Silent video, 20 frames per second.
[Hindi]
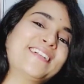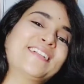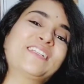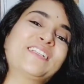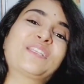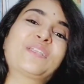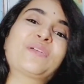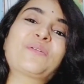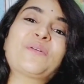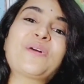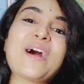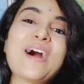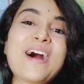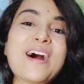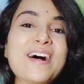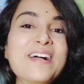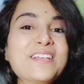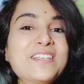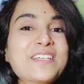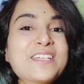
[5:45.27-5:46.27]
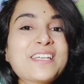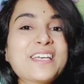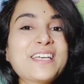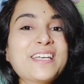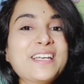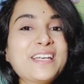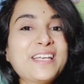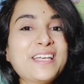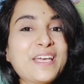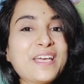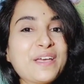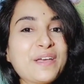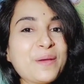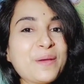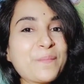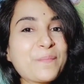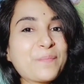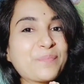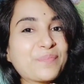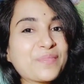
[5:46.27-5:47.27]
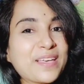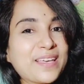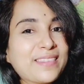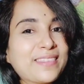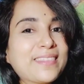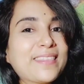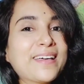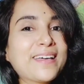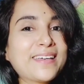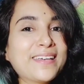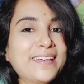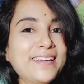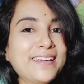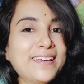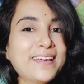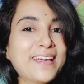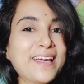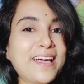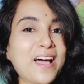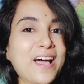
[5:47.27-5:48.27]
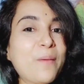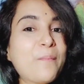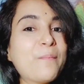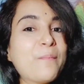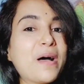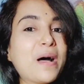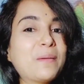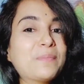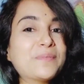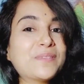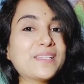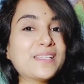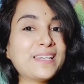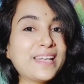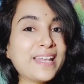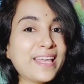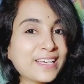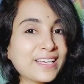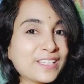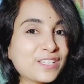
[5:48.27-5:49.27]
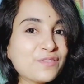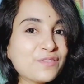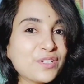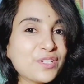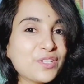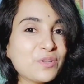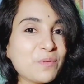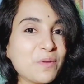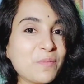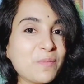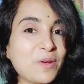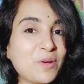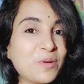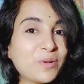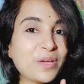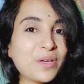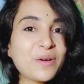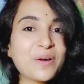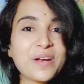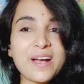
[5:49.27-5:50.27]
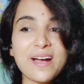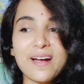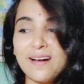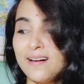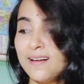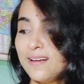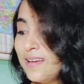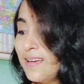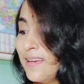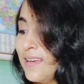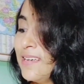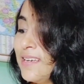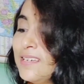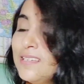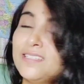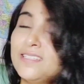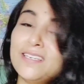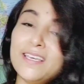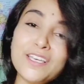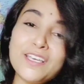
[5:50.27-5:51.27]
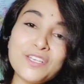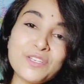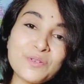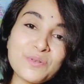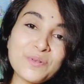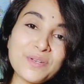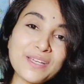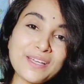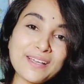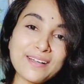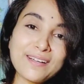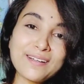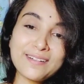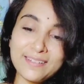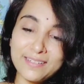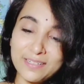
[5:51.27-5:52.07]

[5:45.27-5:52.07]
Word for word: तो आज के लिए इतना ही मैं आपसे नेक्स्ट वीडियो में मिलूँगी और हाँ ये जो एक